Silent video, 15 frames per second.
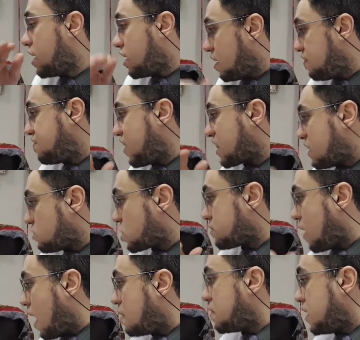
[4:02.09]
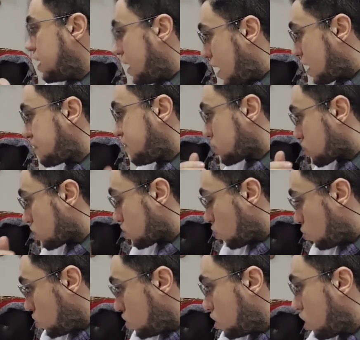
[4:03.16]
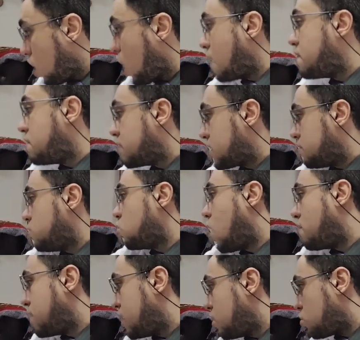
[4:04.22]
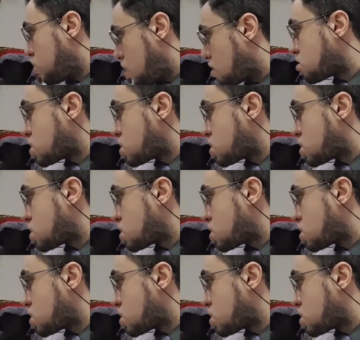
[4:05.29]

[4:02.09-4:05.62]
ينفع تمشي معاها بالعلاج فتره طويله قبل ما تعمل له عمليه ويغير